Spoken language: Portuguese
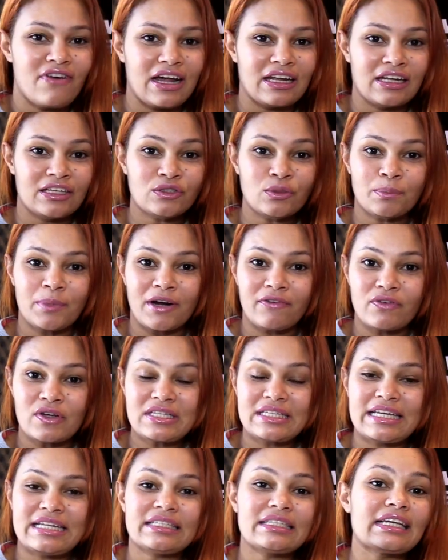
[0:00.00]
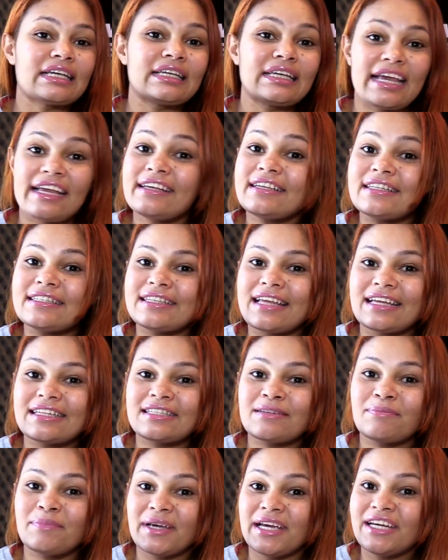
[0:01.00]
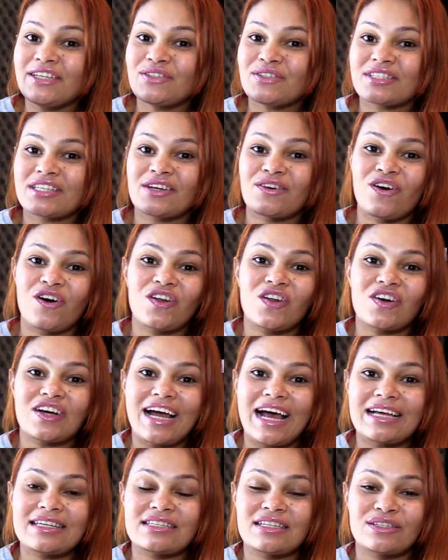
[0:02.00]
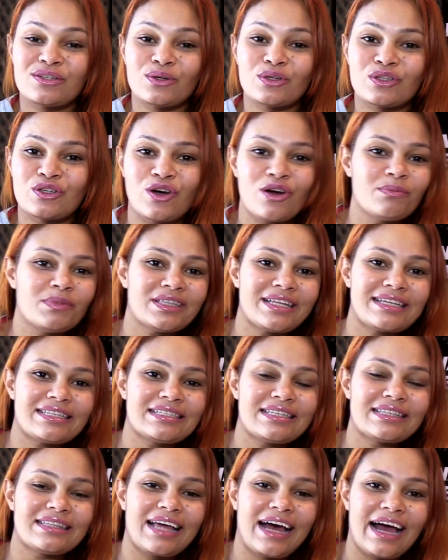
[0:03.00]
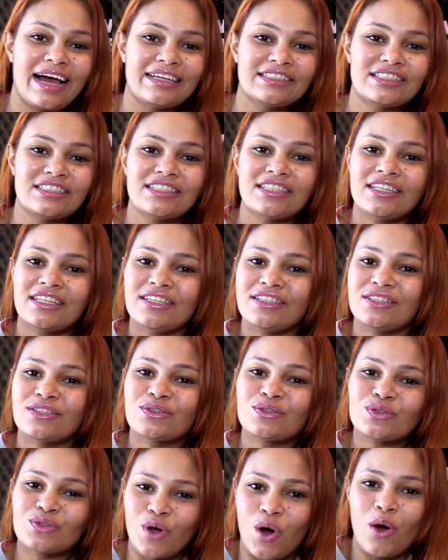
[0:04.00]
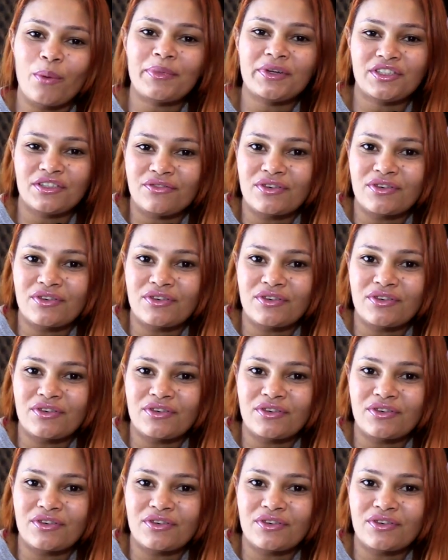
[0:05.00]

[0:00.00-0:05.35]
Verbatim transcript: falando para vocês que quem quisesse beijos, que colocasse aqui o nome da cidade e o nome de